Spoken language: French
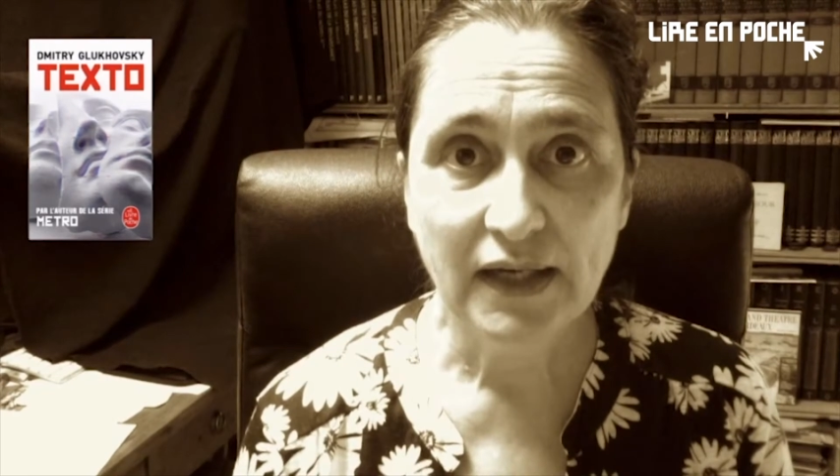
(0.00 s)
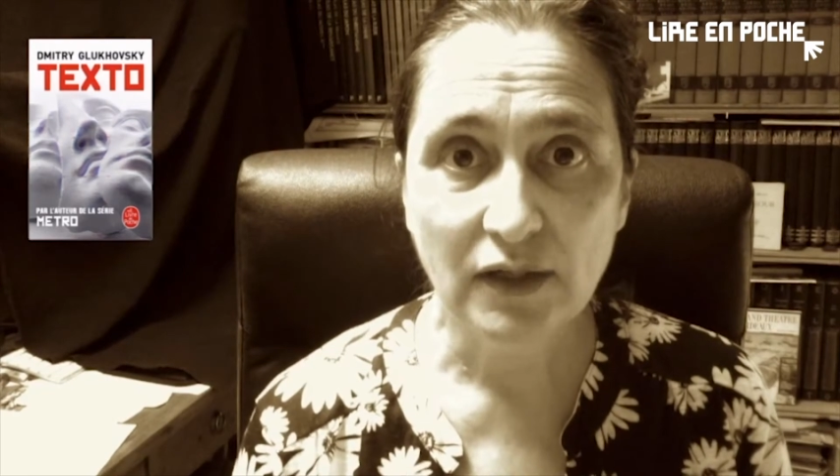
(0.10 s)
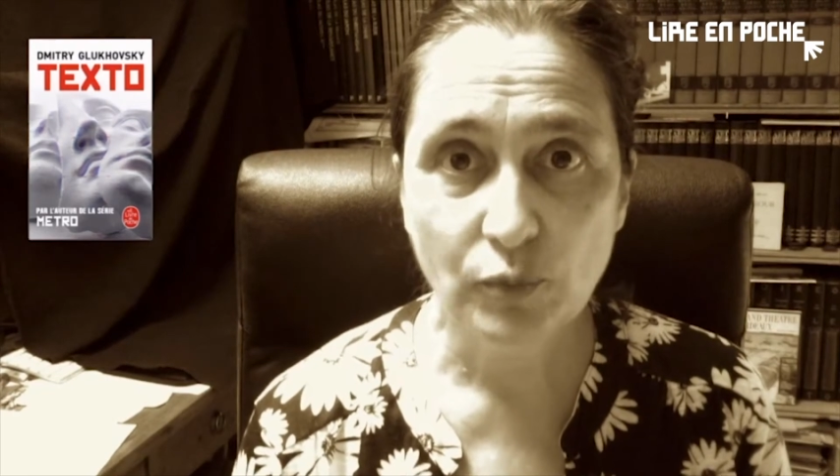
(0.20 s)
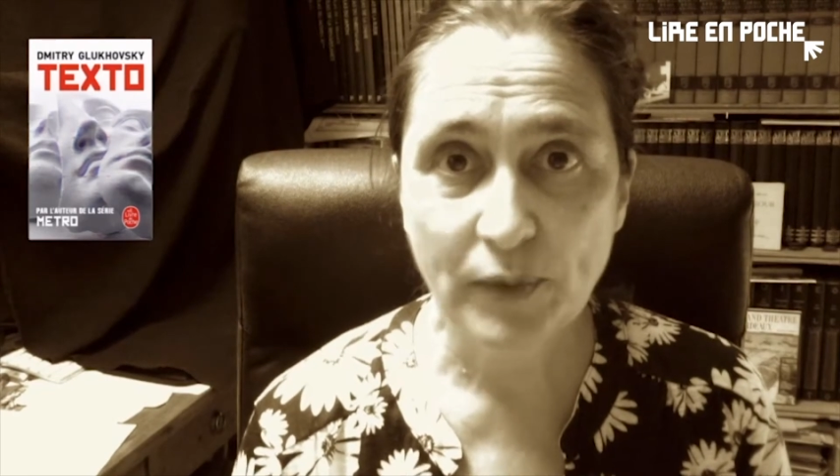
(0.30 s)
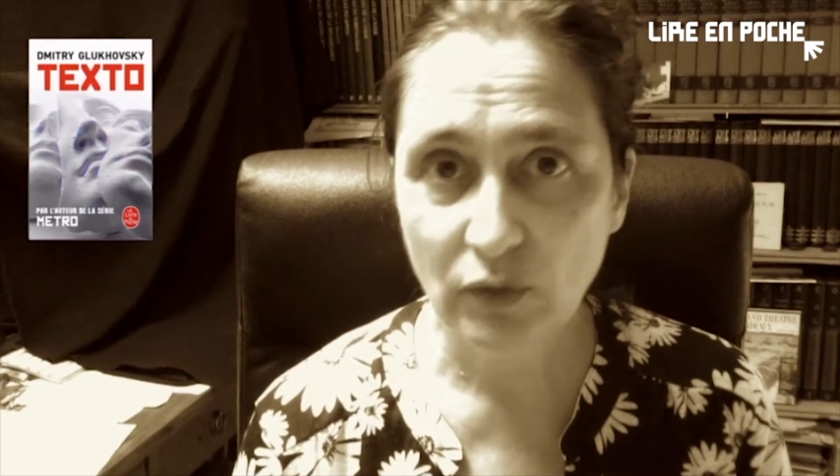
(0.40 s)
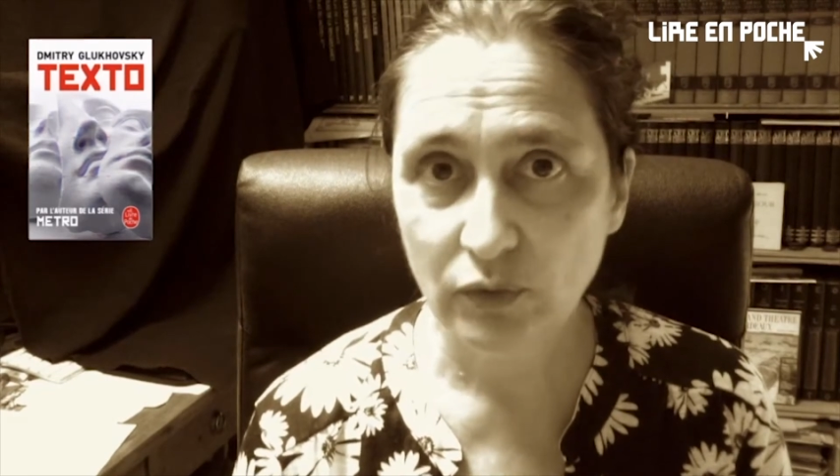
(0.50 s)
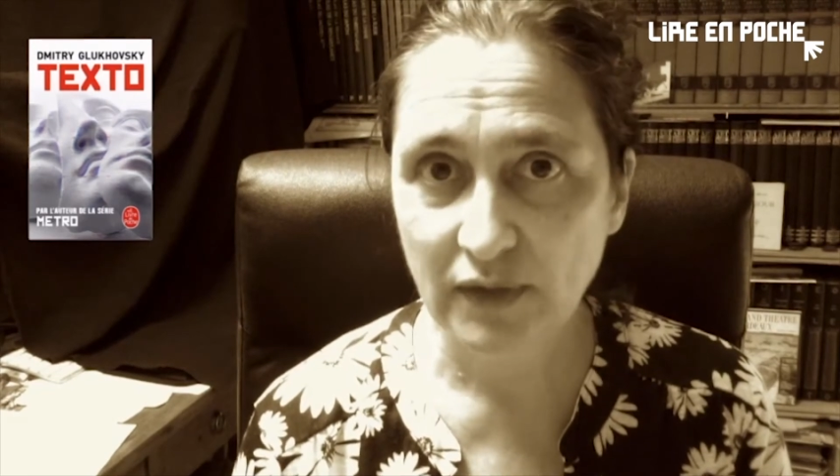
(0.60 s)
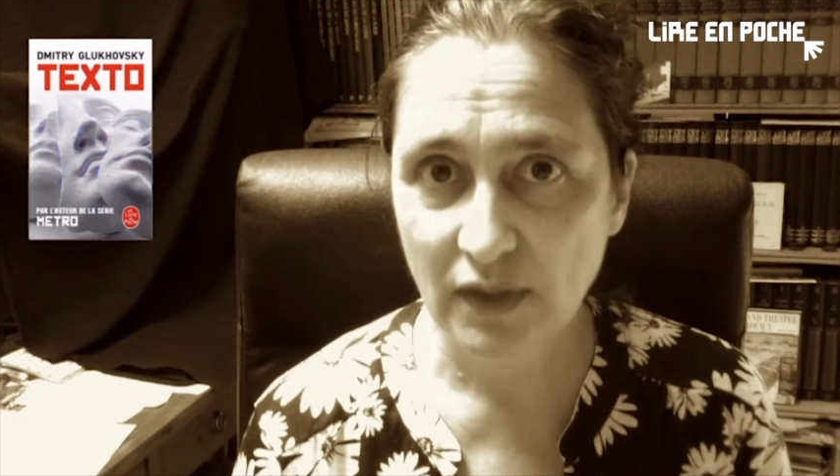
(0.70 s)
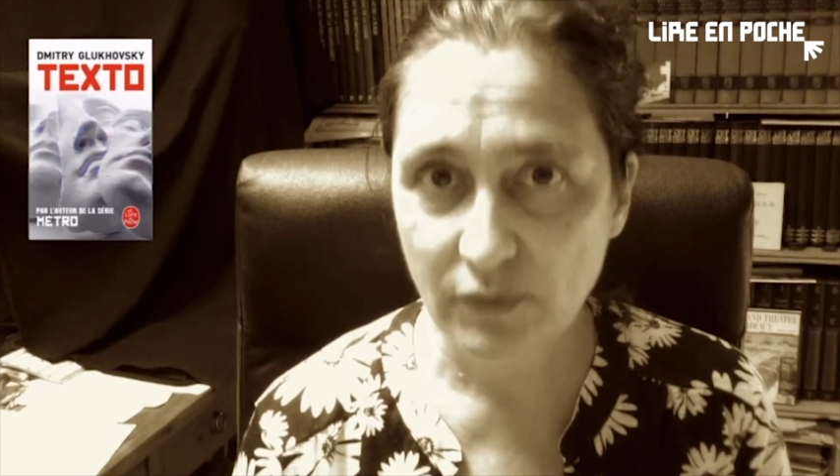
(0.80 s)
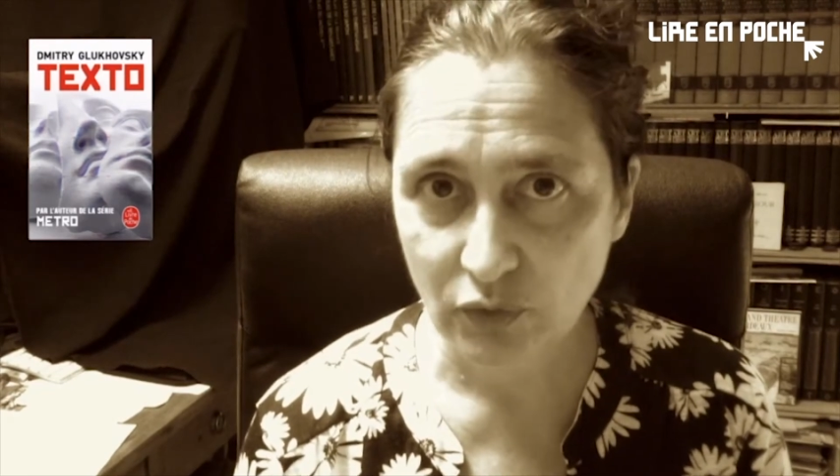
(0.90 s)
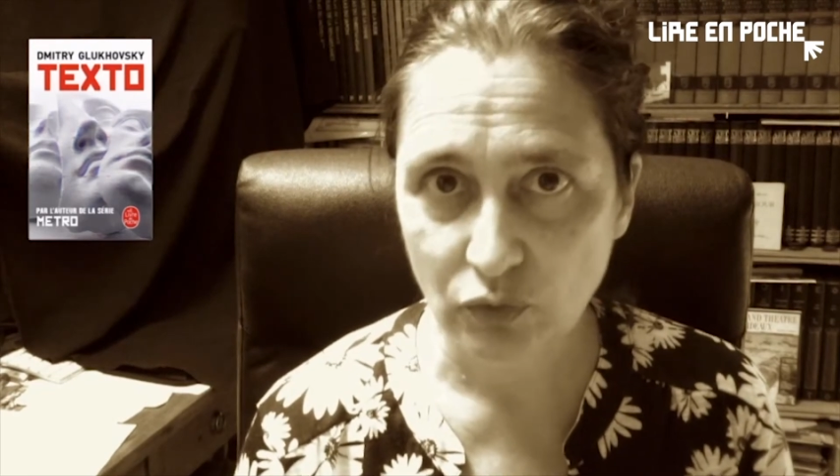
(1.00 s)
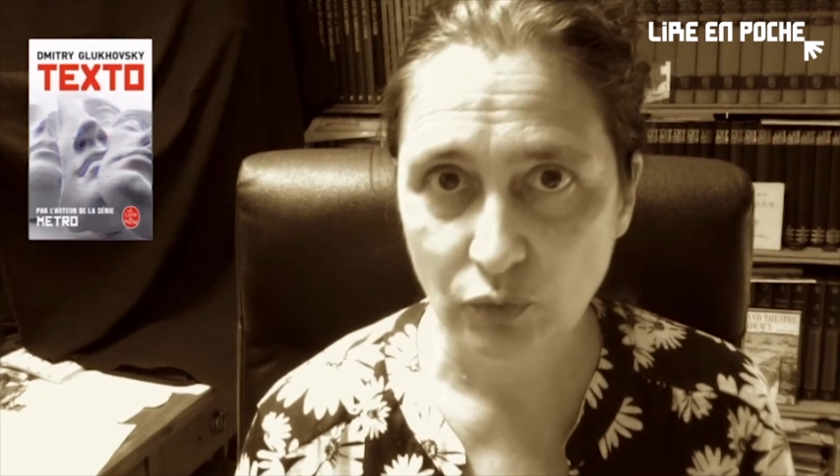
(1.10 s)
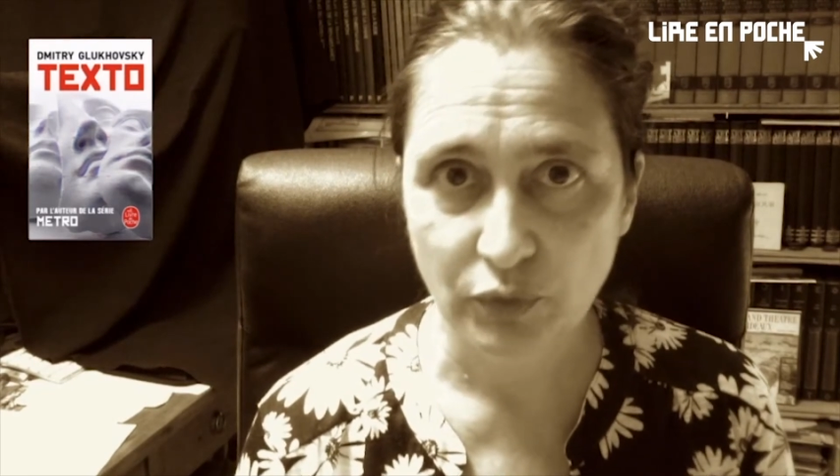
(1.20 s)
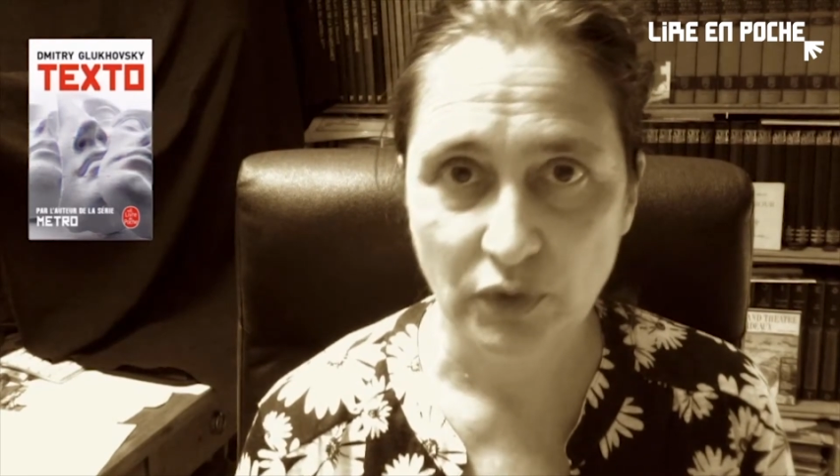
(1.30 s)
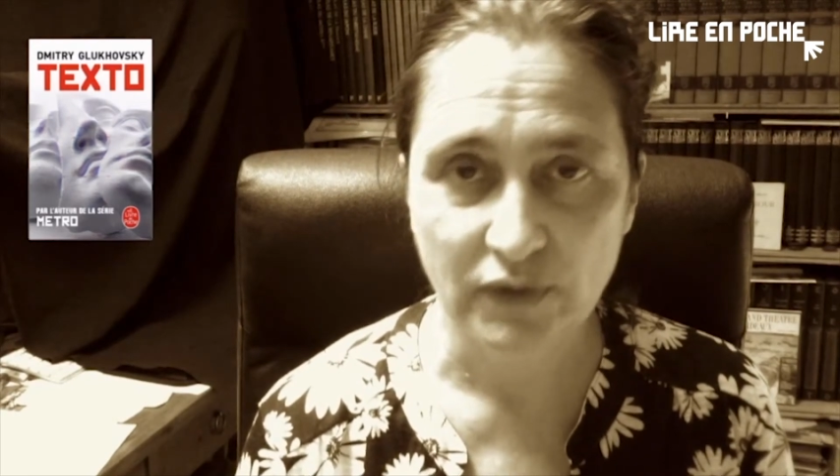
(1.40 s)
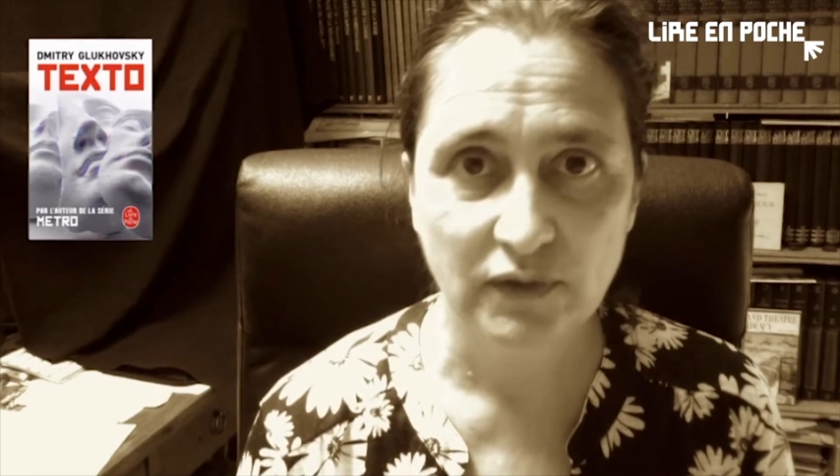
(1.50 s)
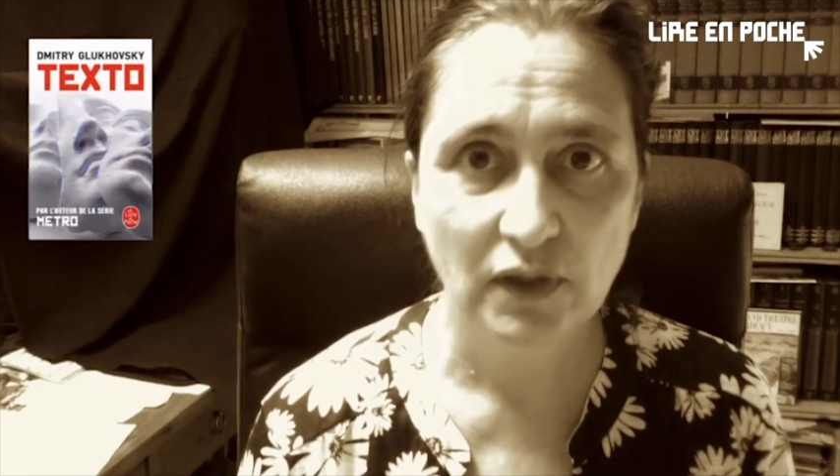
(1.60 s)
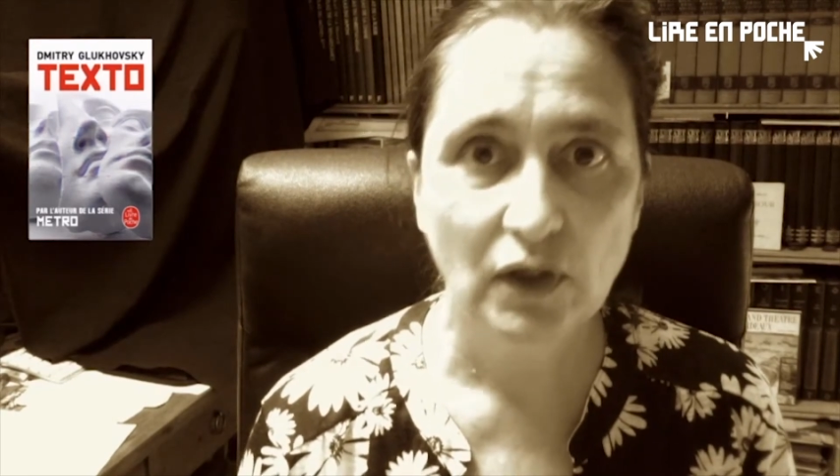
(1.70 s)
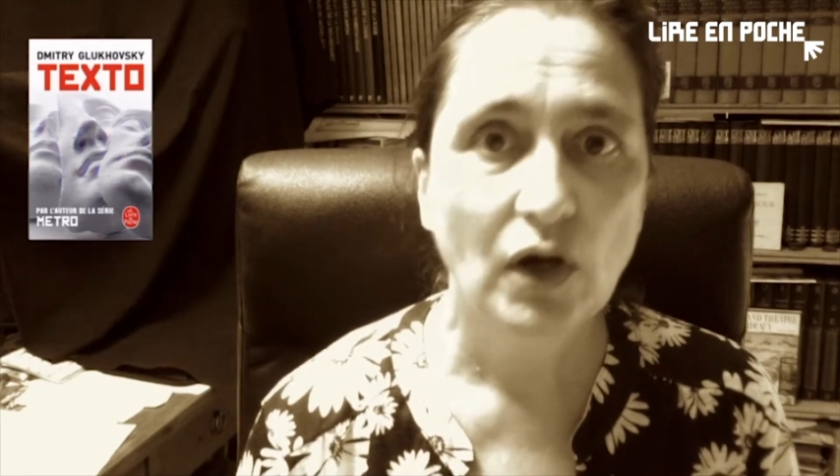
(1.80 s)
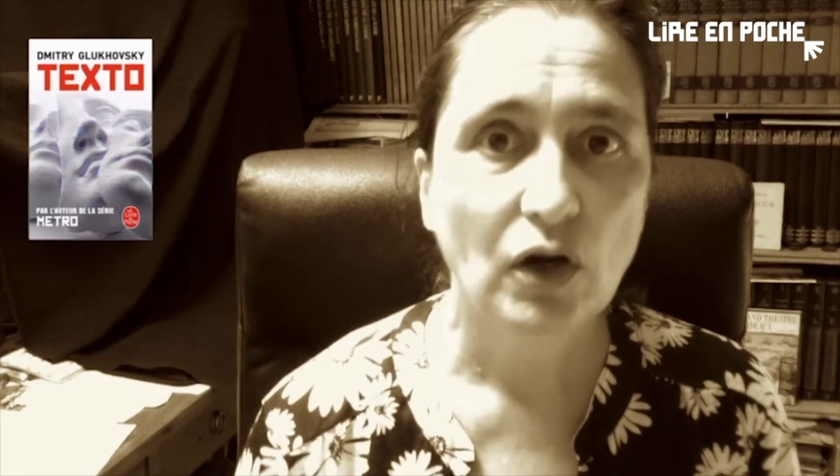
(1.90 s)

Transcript: récupère le téléphone du policier.